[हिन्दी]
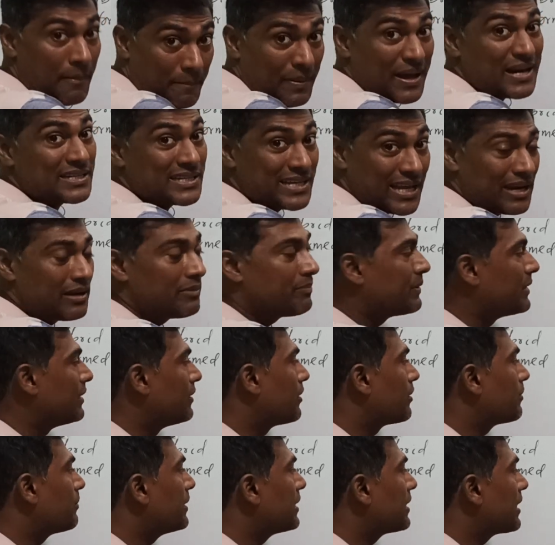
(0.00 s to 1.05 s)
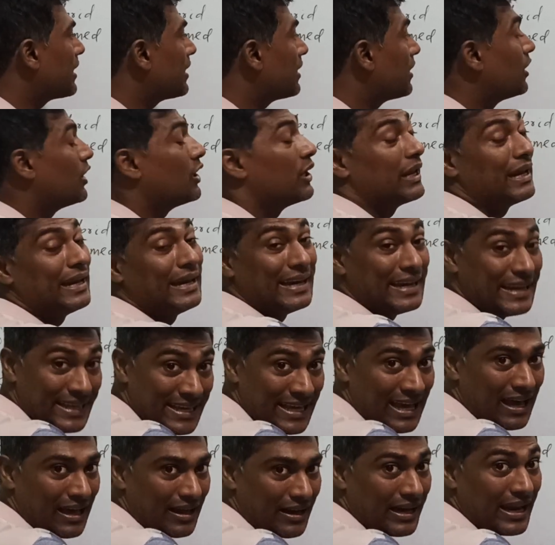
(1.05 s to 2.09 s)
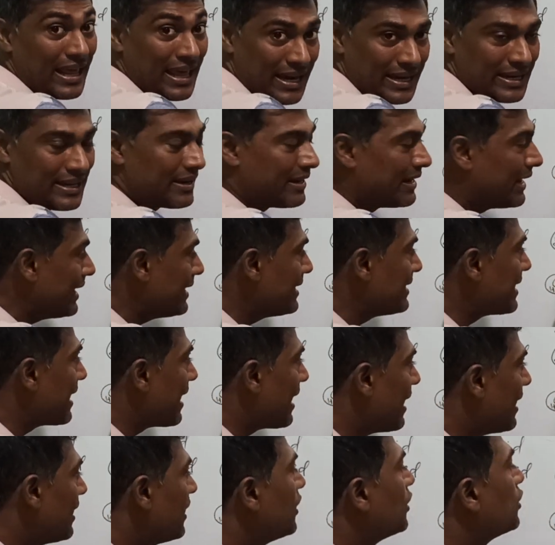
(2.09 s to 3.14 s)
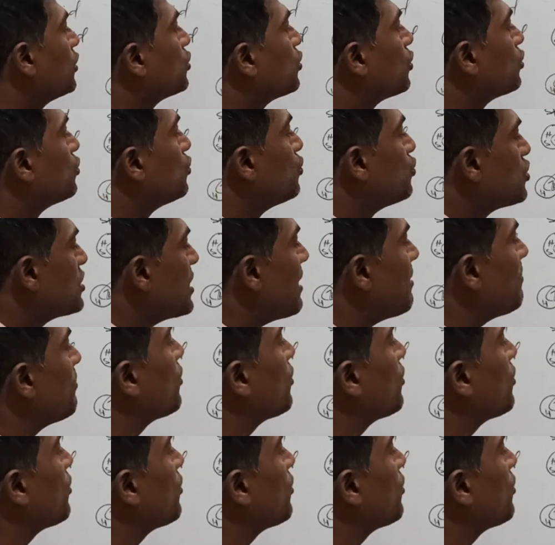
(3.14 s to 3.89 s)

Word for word: पार्शियली फील्ड ऑर्बिटल लिया ले, ले लिया तो दूसरा